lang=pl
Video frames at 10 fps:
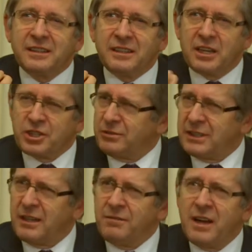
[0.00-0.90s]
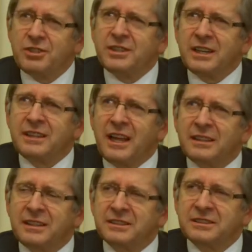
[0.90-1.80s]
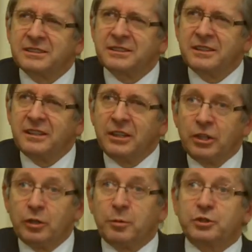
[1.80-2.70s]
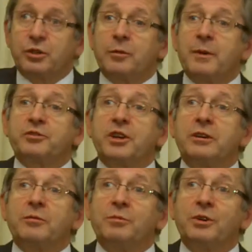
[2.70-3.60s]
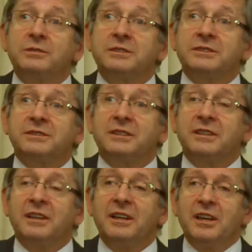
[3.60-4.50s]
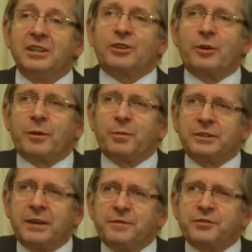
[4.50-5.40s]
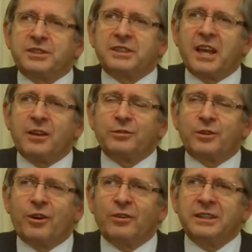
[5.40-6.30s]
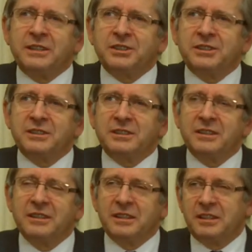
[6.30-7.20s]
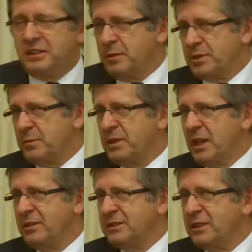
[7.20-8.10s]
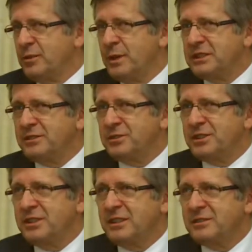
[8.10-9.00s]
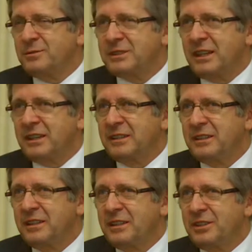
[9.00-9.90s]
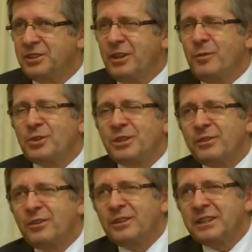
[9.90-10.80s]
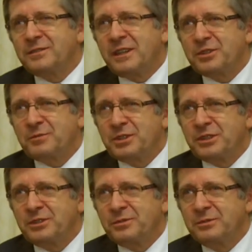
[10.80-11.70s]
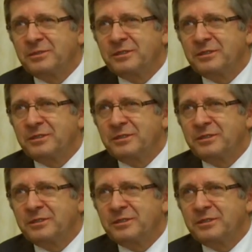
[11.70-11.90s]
Dlaczego taka ważna dla nas? No bo skoro ma wszelką moc, skoro potrafi wszystkiego dokonać, nieprzemijająca obecność Jezusa Czego może dokonać w naszym życiu?